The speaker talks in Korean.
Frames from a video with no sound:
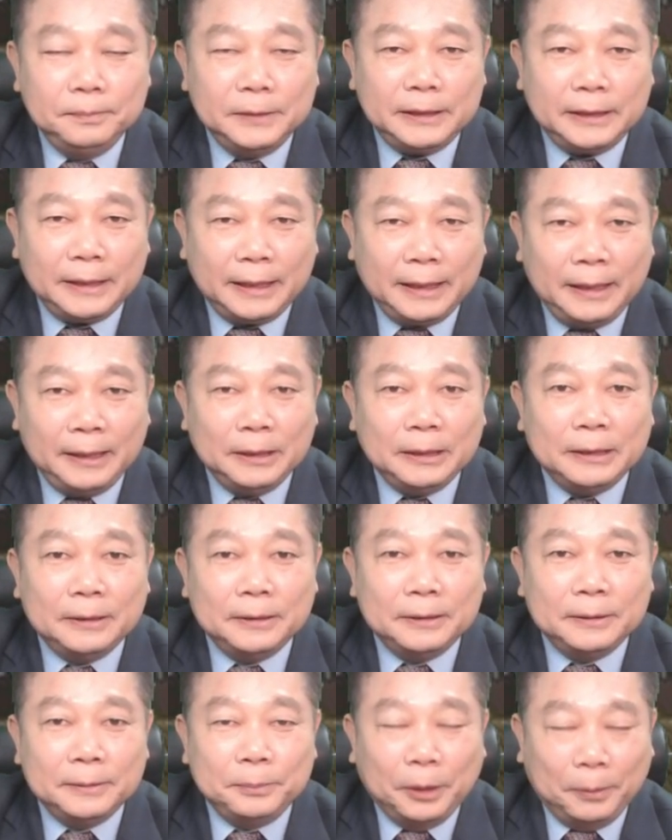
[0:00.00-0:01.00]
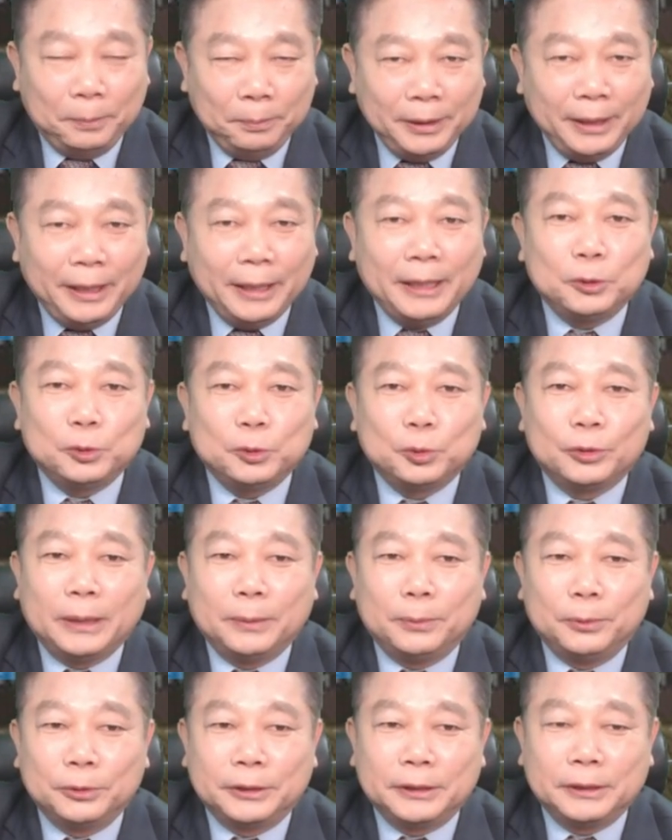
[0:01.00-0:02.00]
잘 면밀하게 조사해
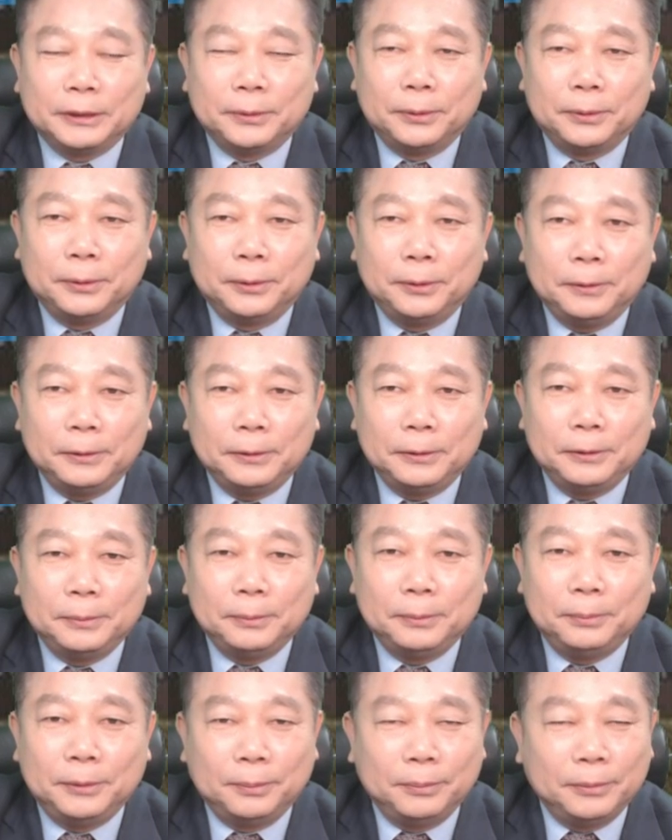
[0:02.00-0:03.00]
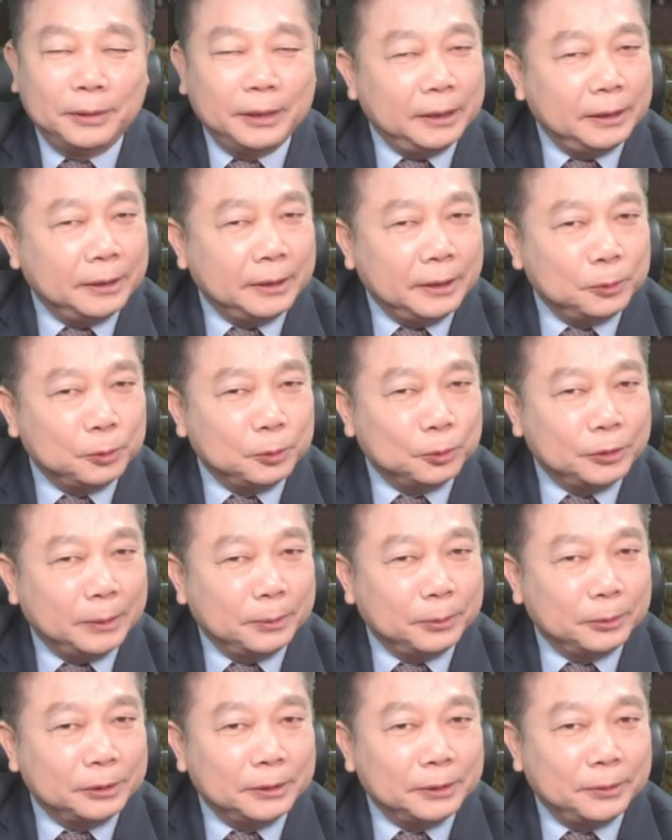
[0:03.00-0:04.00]
보시고 면밀하게 조사해
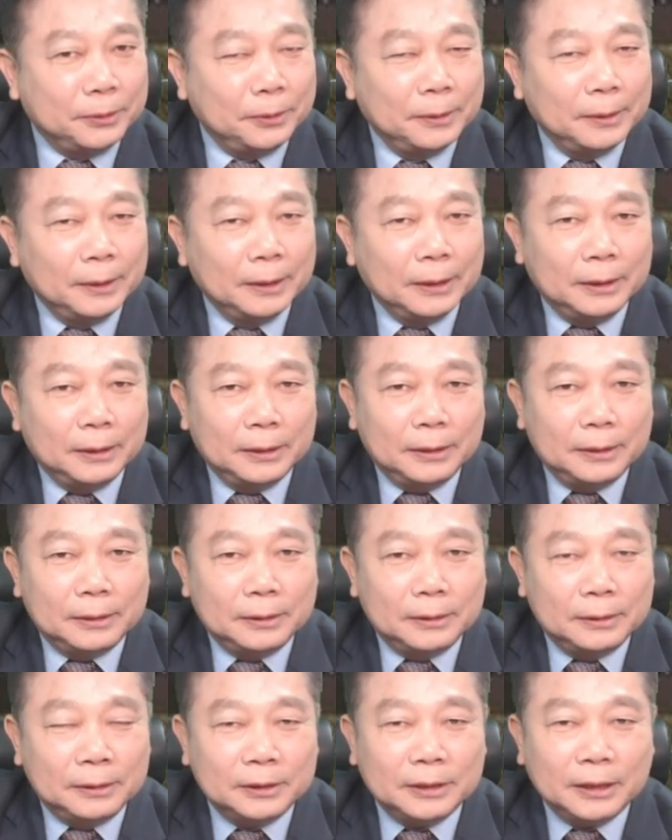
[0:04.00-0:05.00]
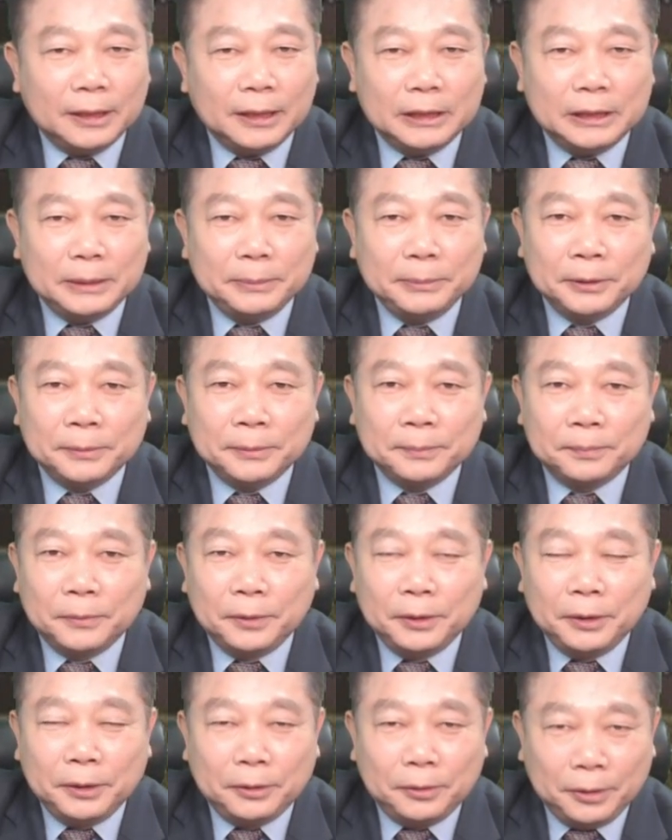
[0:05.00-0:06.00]
보시고 응찰하시면
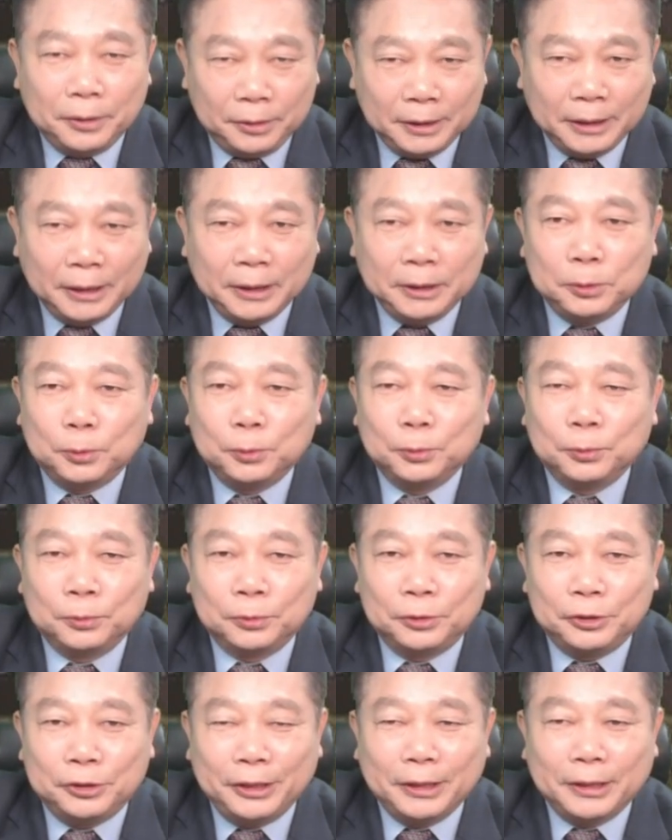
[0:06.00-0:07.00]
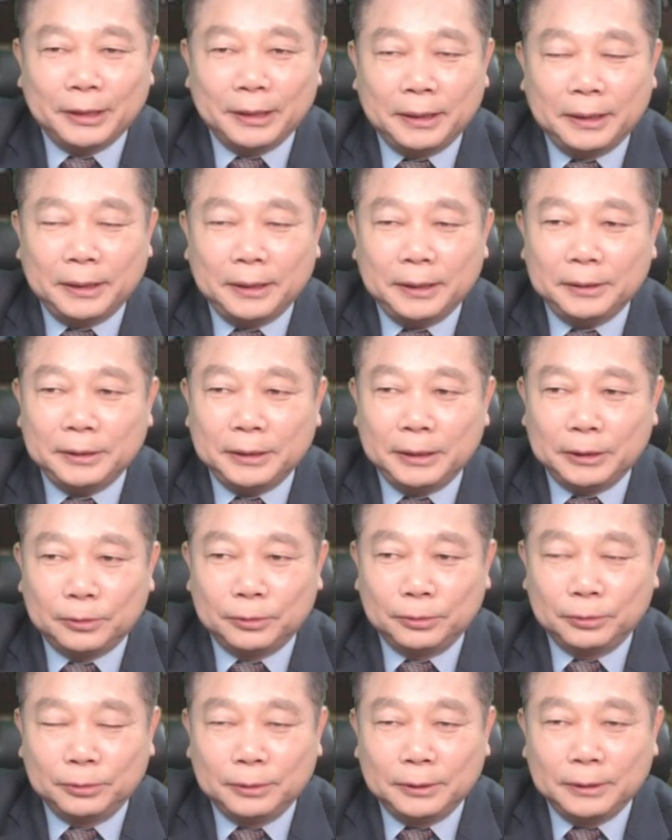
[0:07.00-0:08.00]
굉장히 좋은 기회가 될
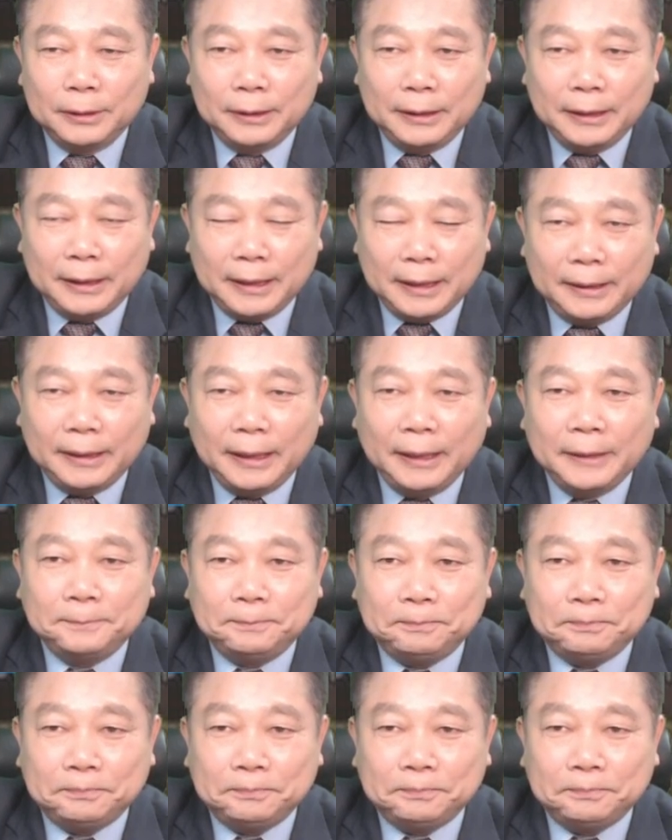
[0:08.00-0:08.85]
수도 있겠다,